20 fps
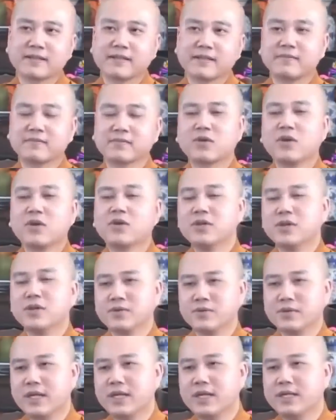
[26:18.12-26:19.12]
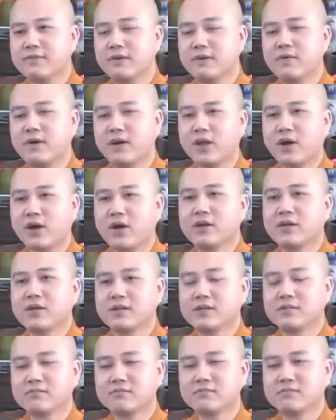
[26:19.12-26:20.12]
có nhiều khi phá hòa nói đó,
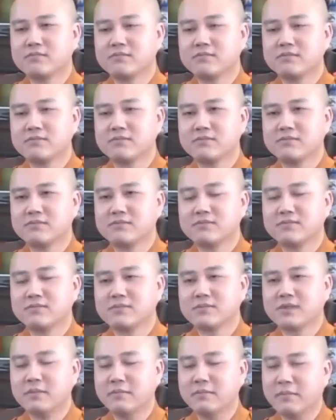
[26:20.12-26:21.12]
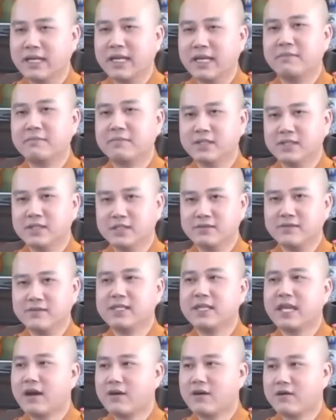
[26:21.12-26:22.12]
mình làm người với
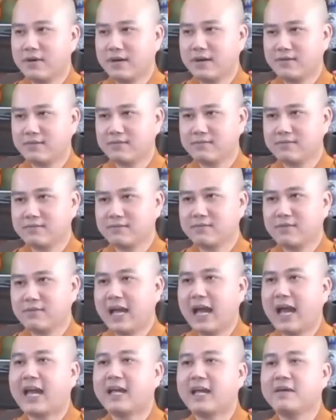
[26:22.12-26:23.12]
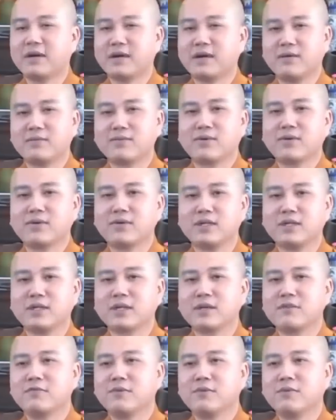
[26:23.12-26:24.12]
nhau mà ai mà không có những
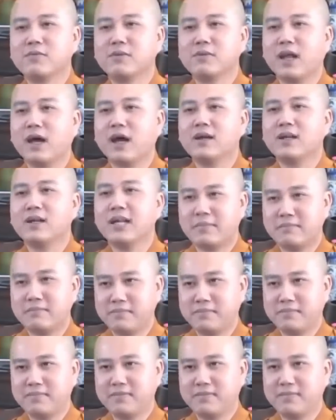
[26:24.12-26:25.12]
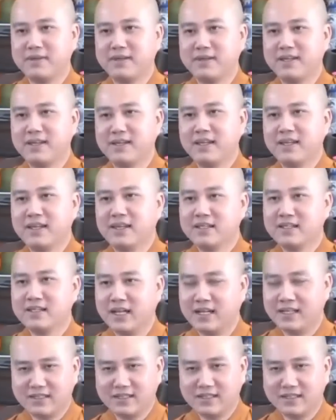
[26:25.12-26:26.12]
cái phút lỡ lầm
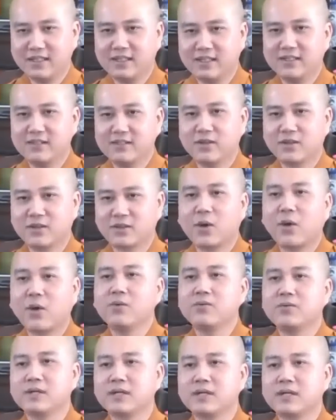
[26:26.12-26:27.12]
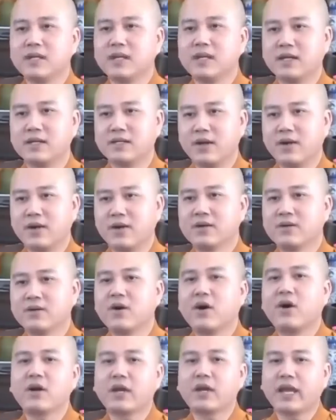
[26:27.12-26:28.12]
giận dữ rồi thốt những cái lời nói
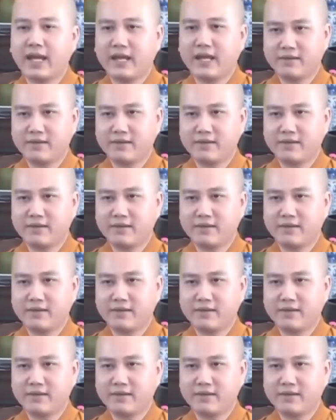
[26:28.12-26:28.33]
khó nghe